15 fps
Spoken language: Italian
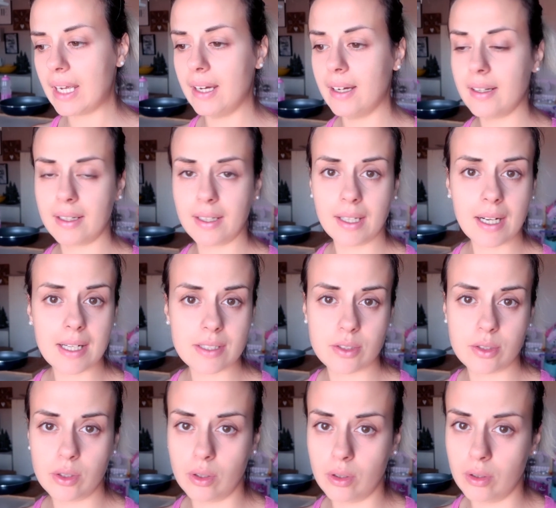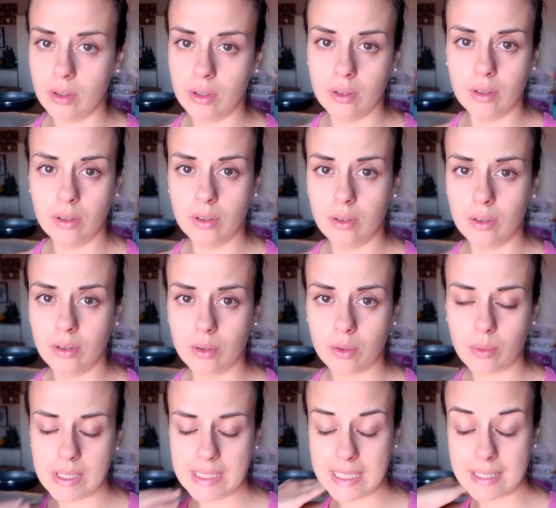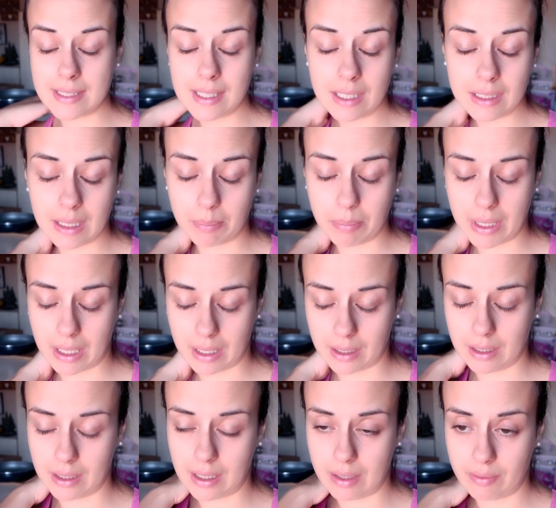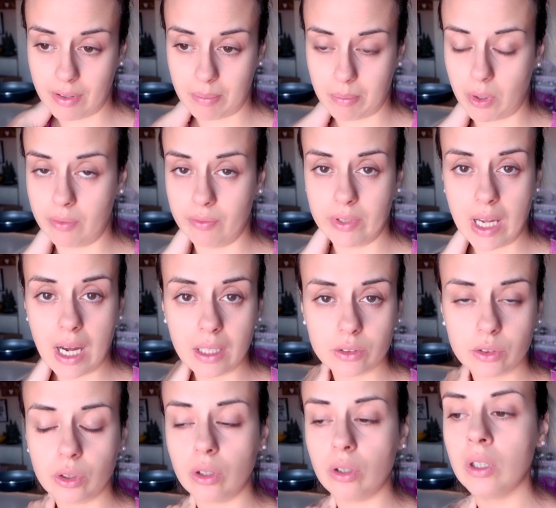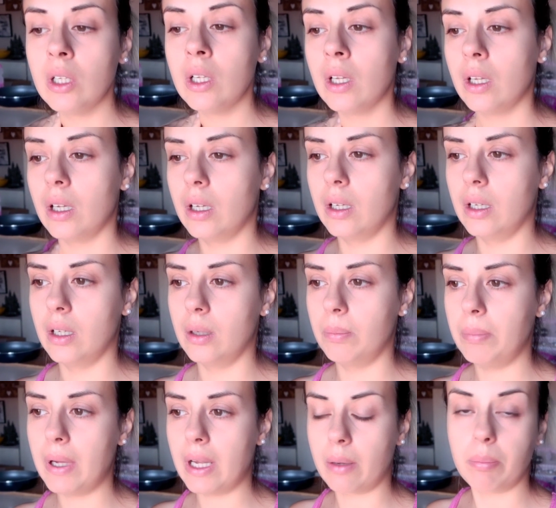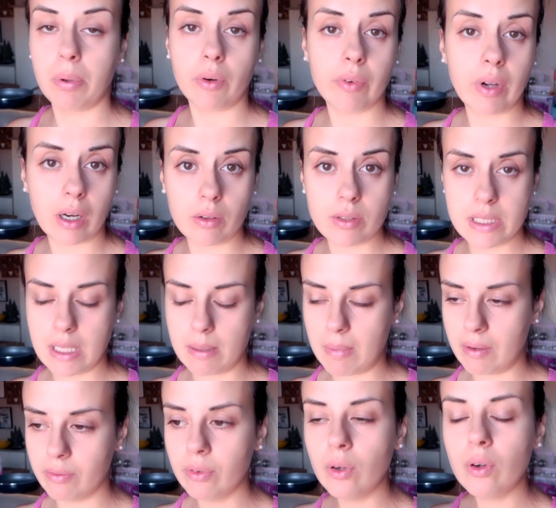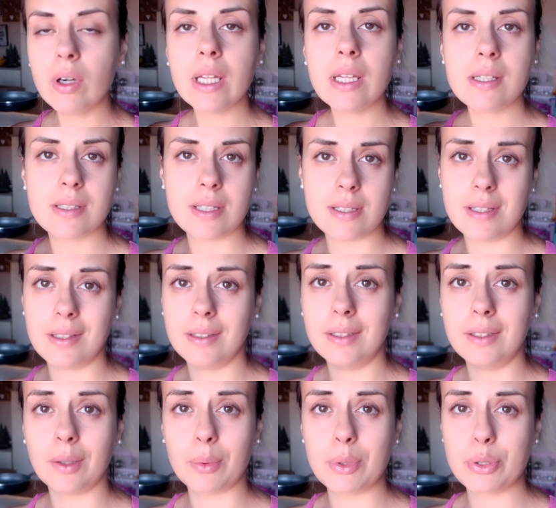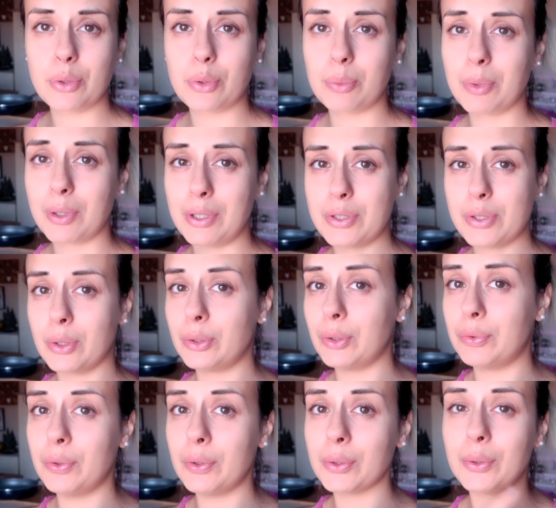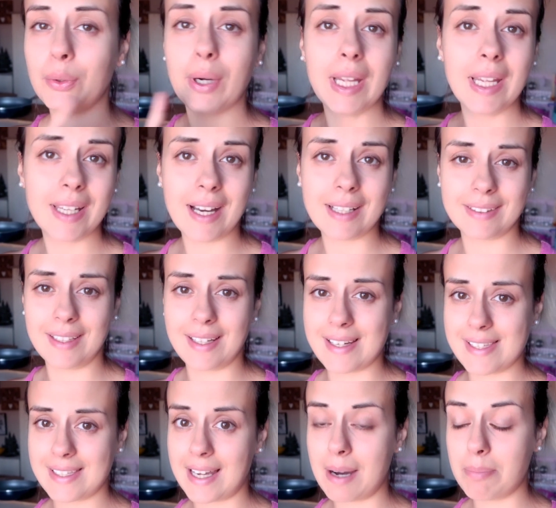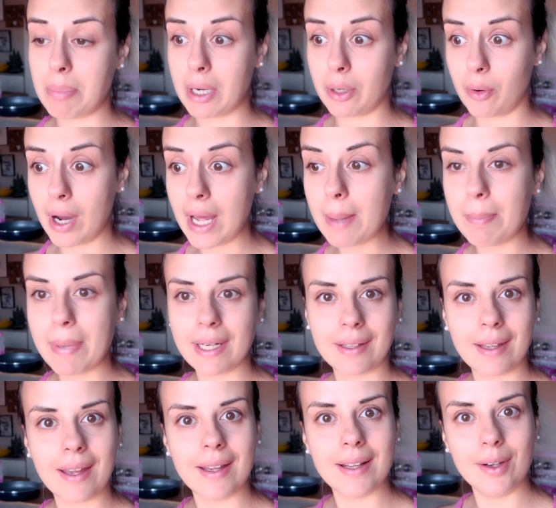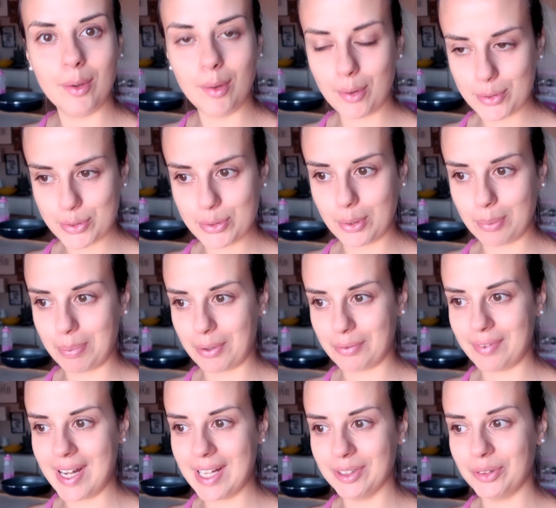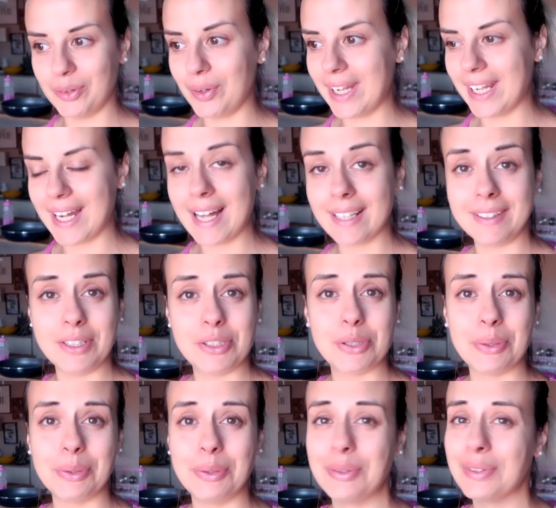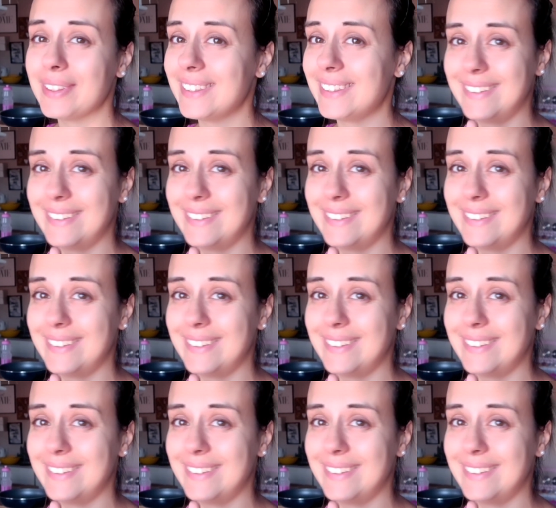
eh, ringrazio eh, questa azienda per eh, avermelo inviato eh, per provarlo insieme a voi se sentite questo rumore di sottofondo e i gatti che scappano è perché lo sto provando e i gatti sono